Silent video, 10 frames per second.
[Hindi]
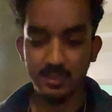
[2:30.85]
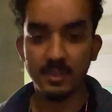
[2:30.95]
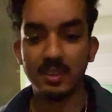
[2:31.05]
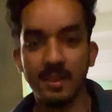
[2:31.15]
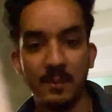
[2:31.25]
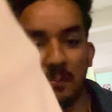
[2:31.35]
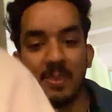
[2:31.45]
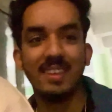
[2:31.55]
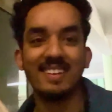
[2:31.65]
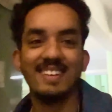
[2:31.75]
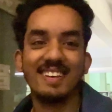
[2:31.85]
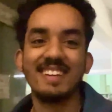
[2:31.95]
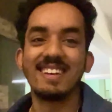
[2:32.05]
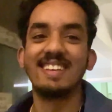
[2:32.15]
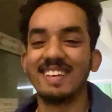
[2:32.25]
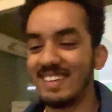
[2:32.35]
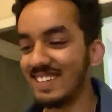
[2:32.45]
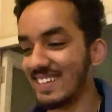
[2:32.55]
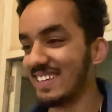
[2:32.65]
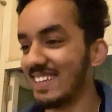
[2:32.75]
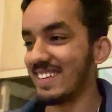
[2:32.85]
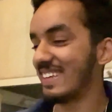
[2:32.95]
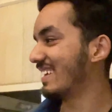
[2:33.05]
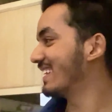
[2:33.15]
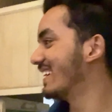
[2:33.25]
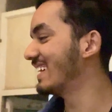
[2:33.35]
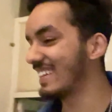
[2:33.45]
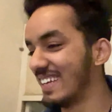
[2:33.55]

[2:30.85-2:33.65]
घर वाले इस ब्लॉग को देखेंगे तुम कॉलेज गए भी हो वो